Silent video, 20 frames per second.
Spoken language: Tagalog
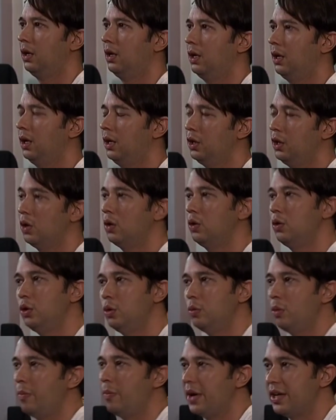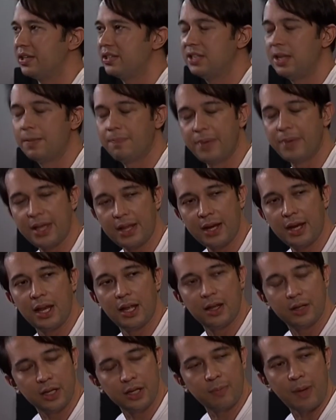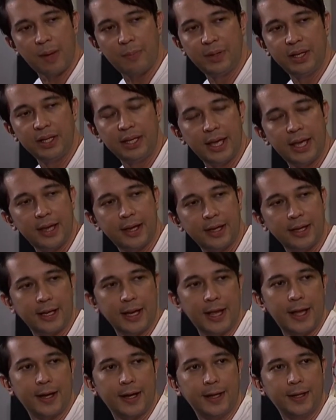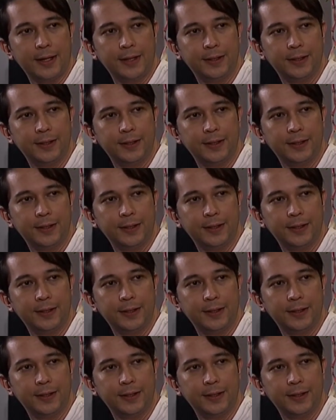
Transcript: Ayokong lumabas na pera lang nagpapaligaya kay Clara.